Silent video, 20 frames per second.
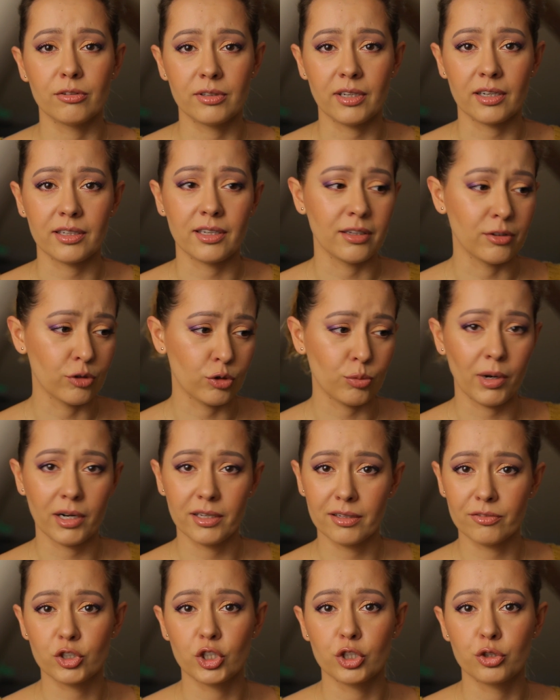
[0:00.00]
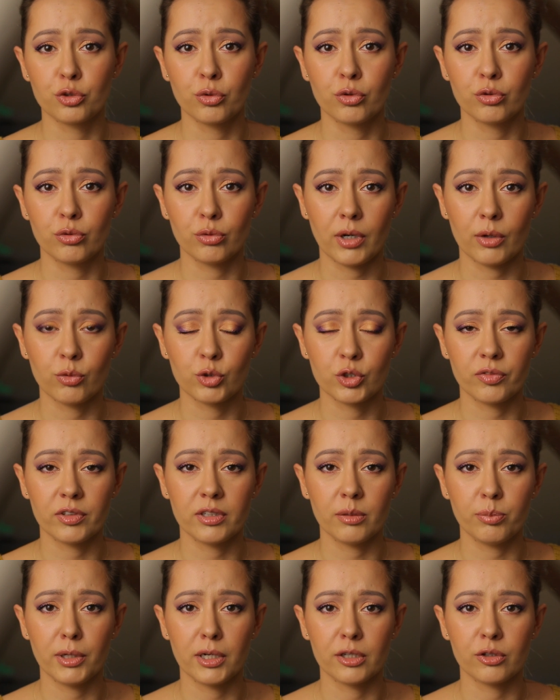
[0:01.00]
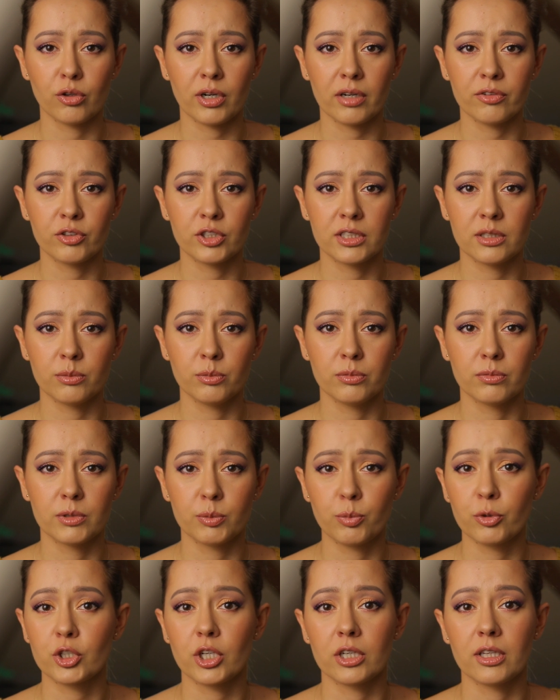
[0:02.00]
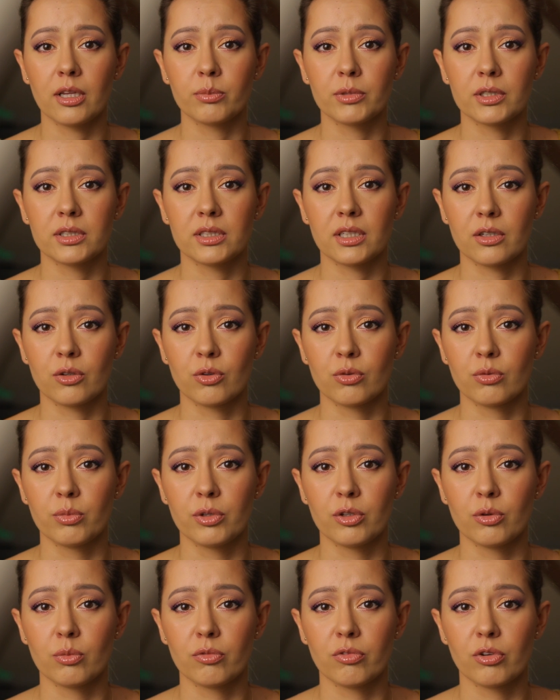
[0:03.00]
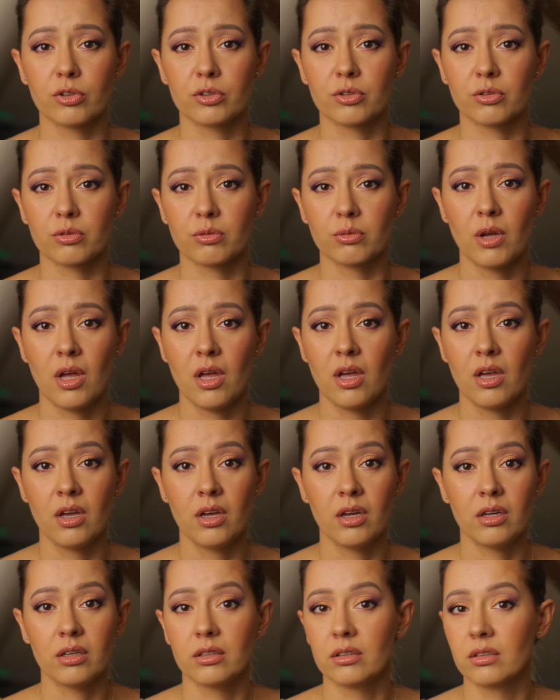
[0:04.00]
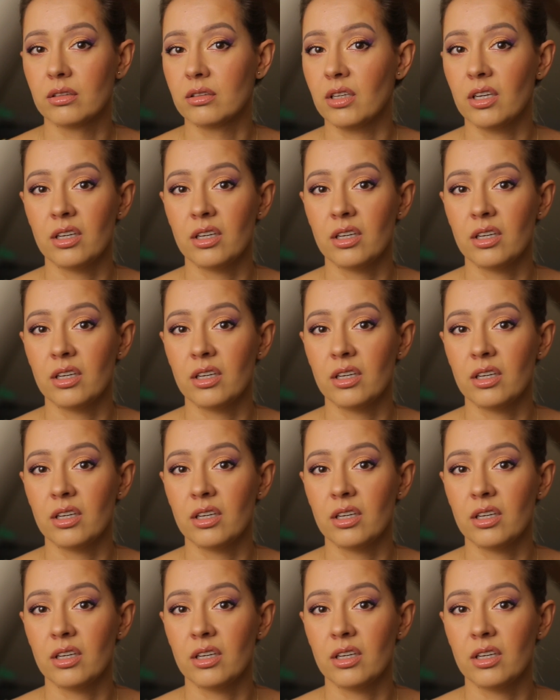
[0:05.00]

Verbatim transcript: y, takiej normalnie w życiu, która używa depilatora i wszyscy spojrzeli na mnie z taką miną mówiącą y,